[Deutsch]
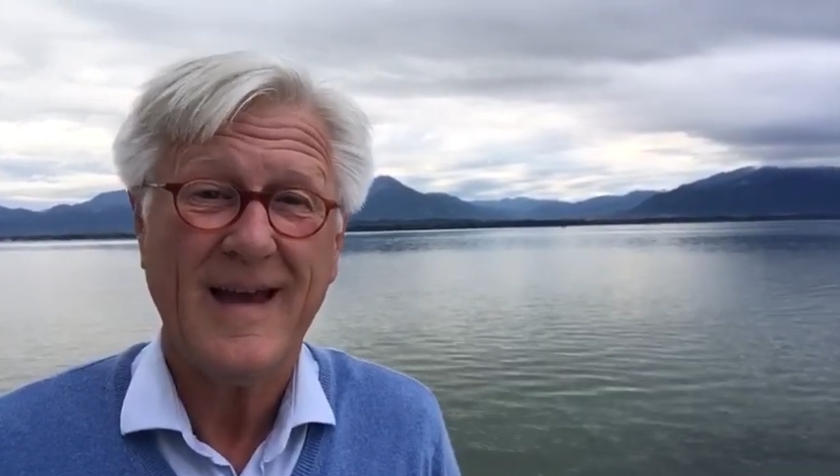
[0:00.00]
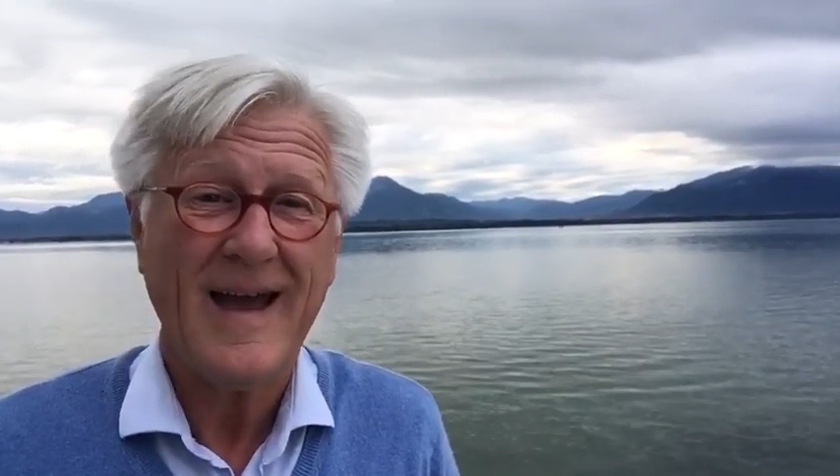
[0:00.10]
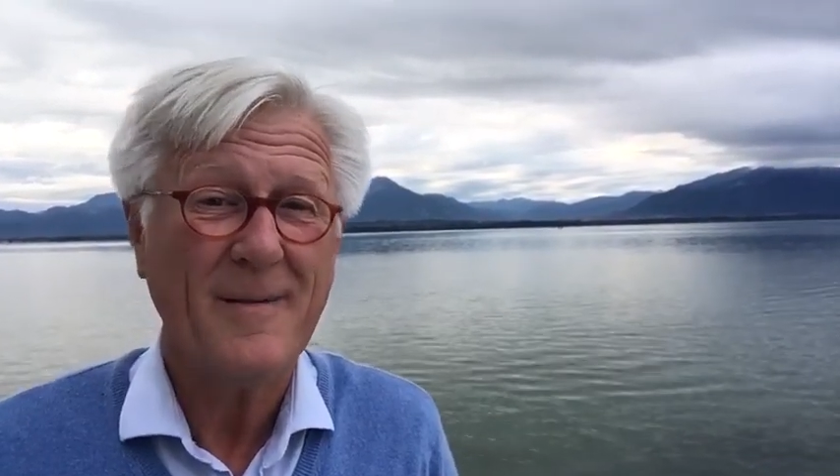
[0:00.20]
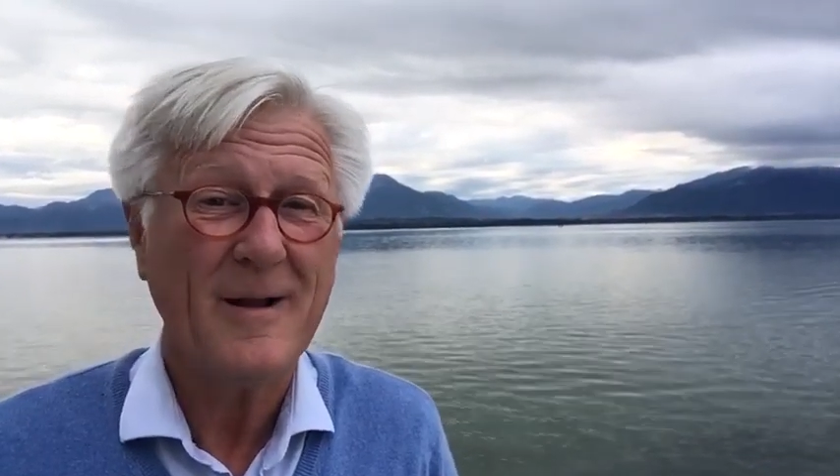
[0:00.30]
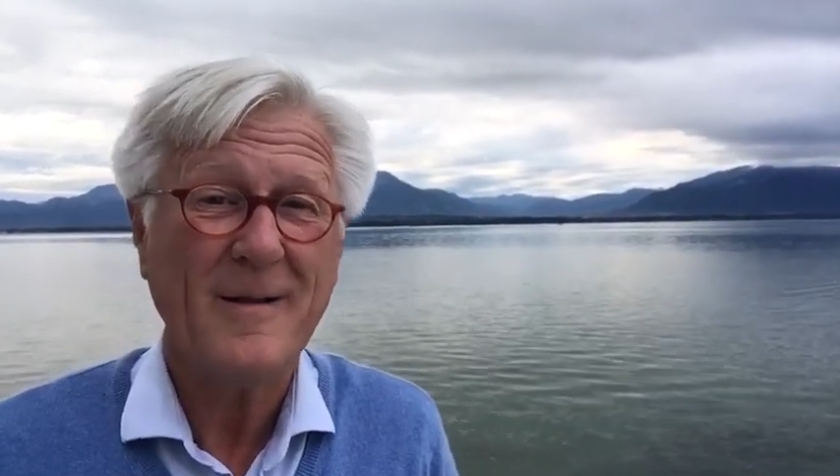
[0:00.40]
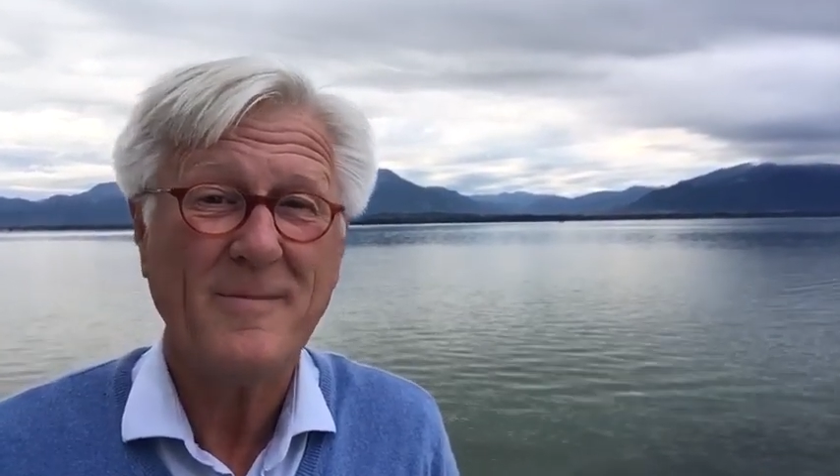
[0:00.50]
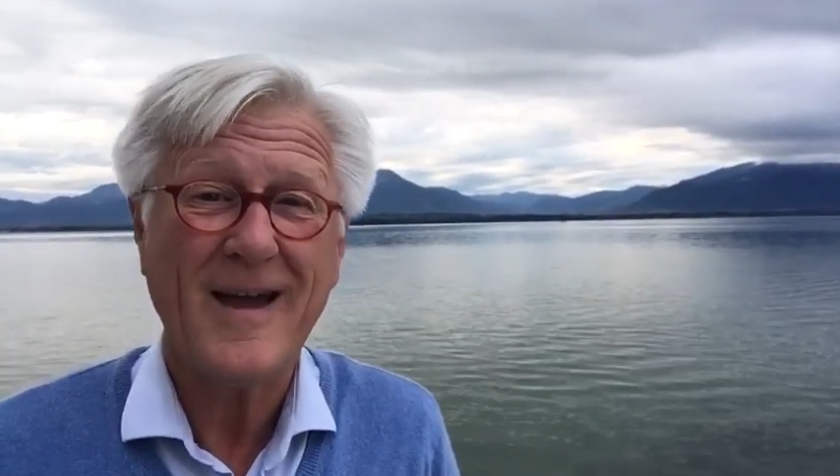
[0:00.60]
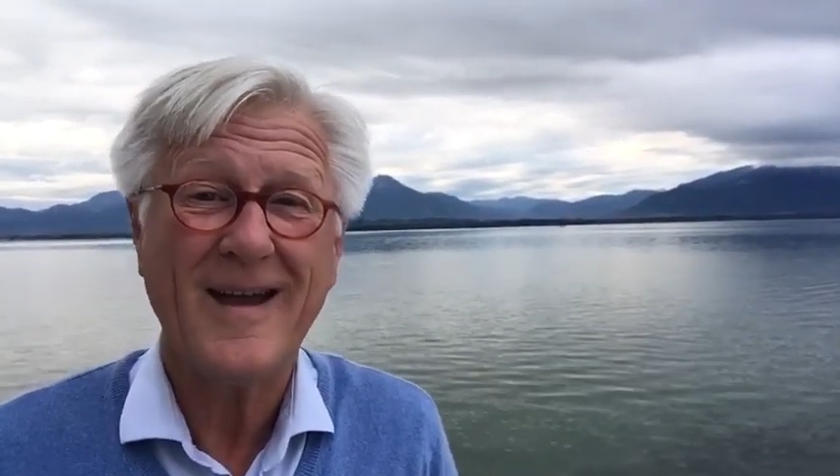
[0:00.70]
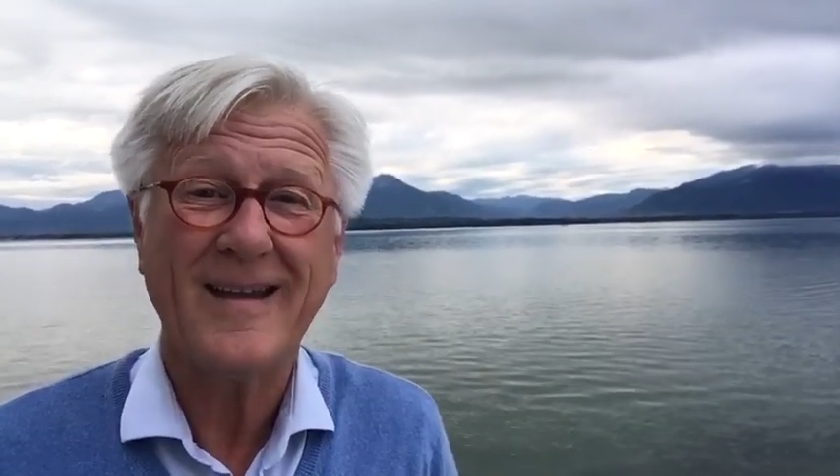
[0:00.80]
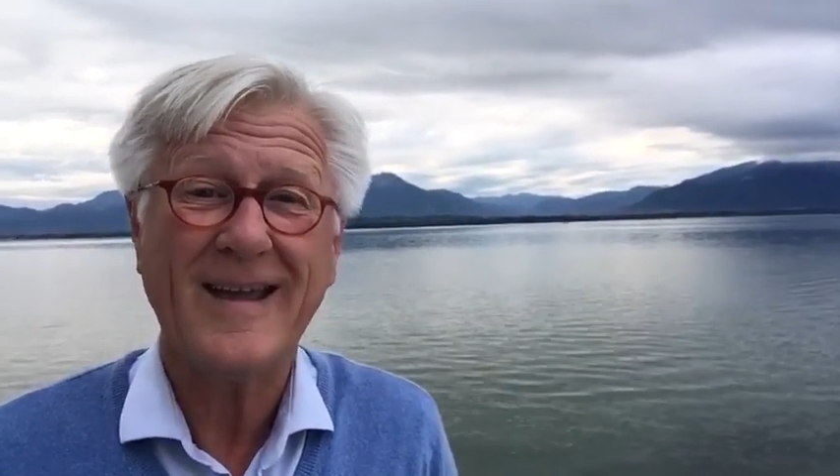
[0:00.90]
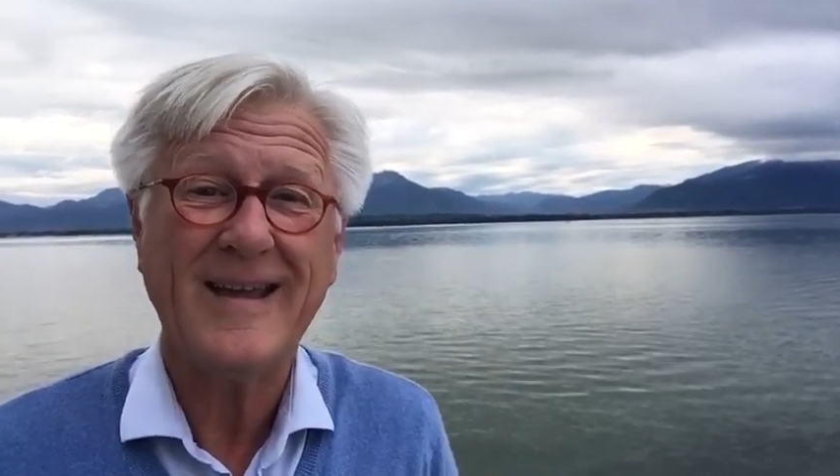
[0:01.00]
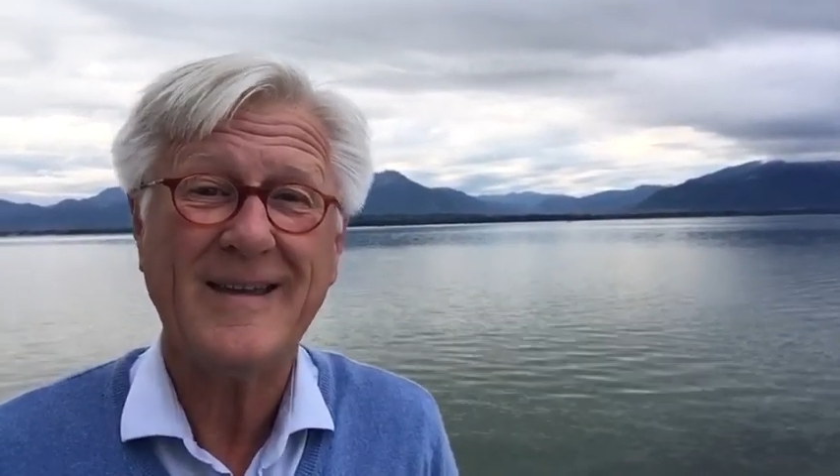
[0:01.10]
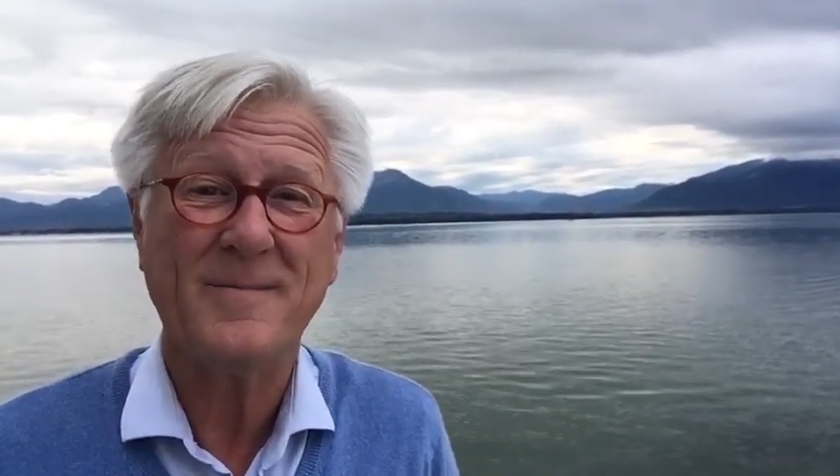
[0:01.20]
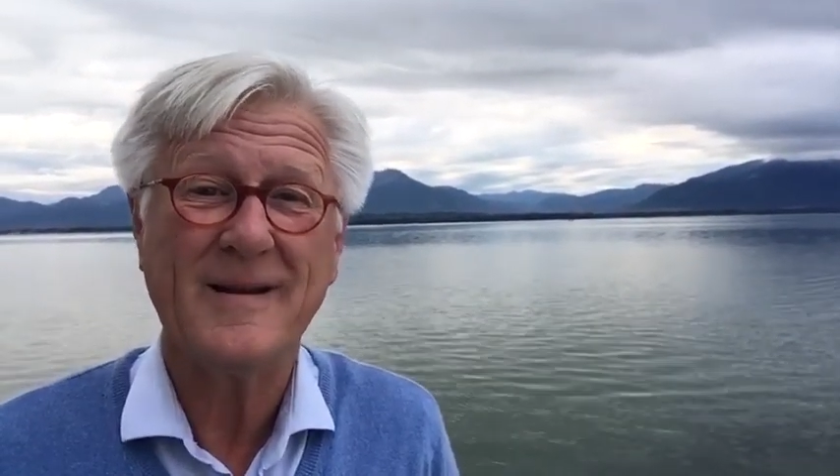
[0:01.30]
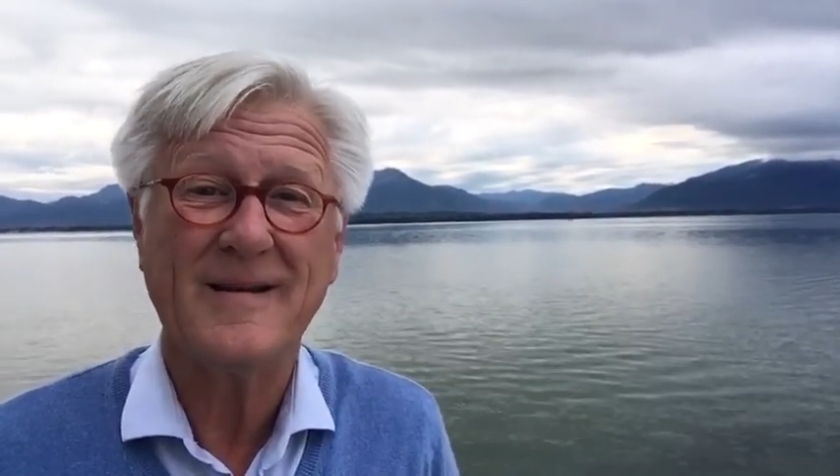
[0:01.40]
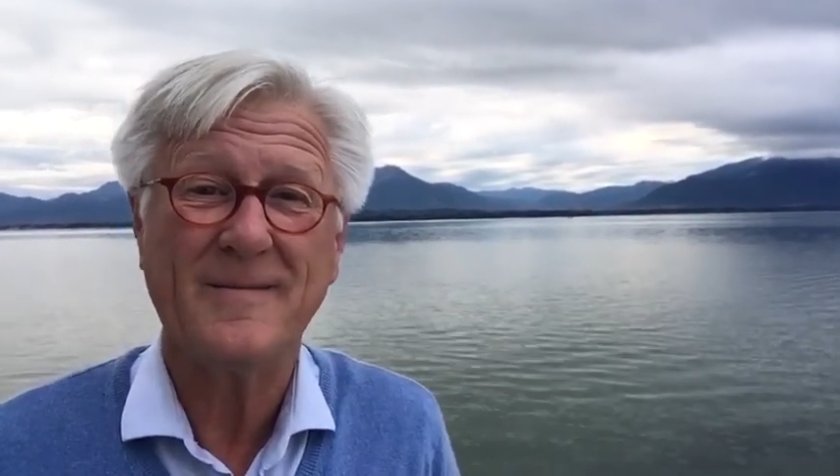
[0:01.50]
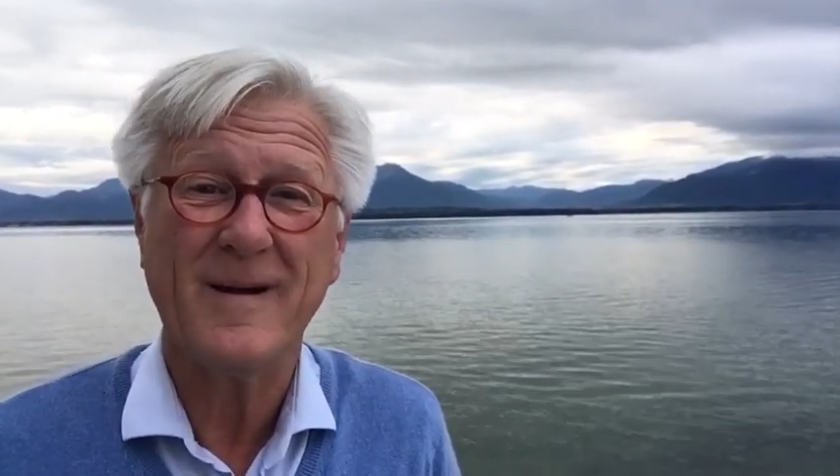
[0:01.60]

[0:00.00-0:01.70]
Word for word: Einmal im Jahr gehe ich mit